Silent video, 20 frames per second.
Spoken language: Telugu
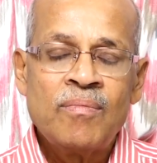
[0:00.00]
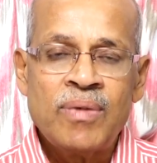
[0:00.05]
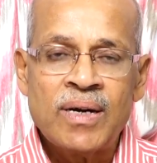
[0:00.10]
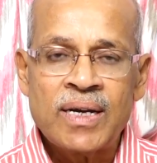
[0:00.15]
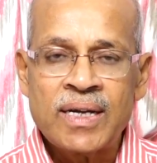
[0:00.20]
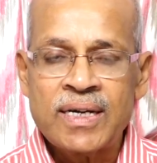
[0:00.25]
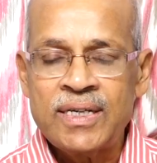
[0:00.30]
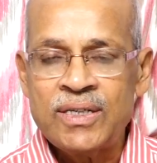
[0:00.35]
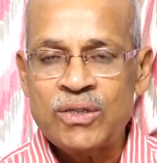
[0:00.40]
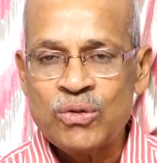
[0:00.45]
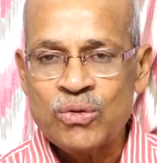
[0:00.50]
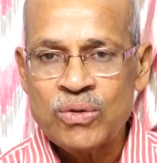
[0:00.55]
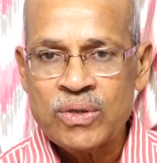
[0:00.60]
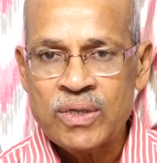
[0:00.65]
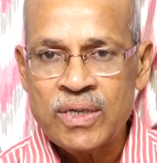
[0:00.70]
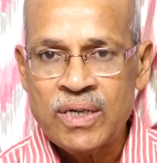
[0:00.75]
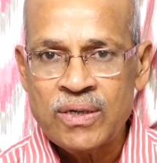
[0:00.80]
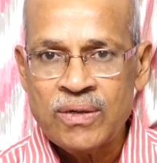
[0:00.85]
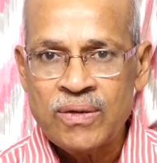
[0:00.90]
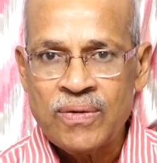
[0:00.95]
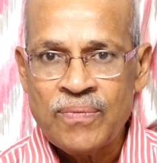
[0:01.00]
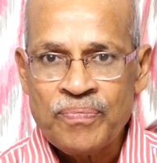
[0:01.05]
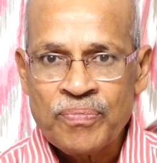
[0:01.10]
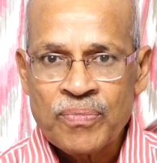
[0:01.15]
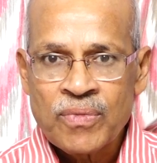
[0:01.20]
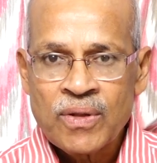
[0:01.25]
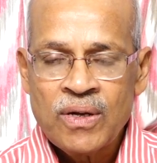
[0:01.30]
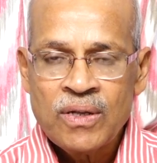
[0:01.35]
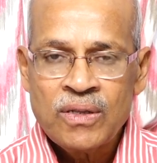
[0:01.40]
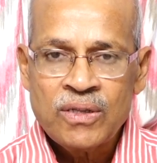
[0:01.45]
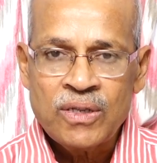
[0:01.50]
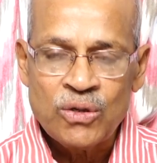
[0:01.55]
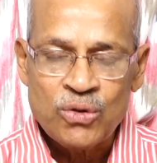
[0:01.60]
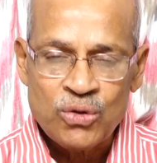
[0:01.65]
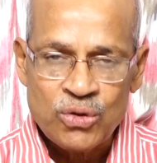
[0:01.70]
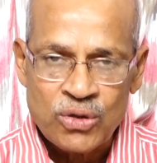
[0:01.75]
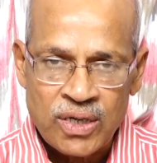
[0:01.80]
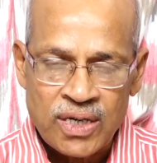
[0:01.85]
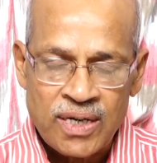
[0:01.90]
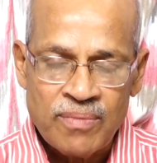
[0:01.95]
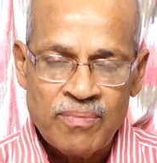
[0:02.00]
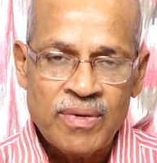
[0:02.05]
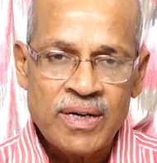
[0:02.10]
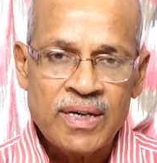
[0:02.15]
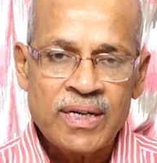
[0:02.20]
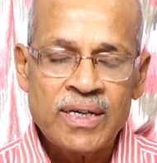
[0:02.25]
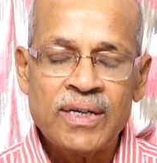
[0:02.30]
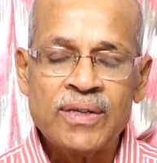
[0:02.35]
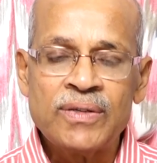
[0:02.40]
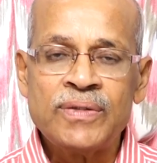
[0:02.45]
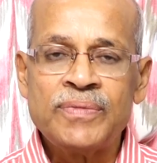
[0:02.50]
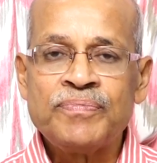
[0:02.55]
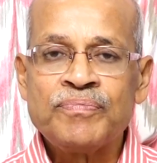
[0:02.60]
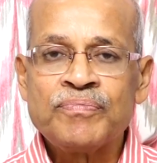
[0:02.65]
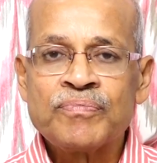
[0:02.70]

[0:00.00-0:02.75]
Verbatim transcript: పలకరించుకున్నారు తరచుగా రమ్మన్నారు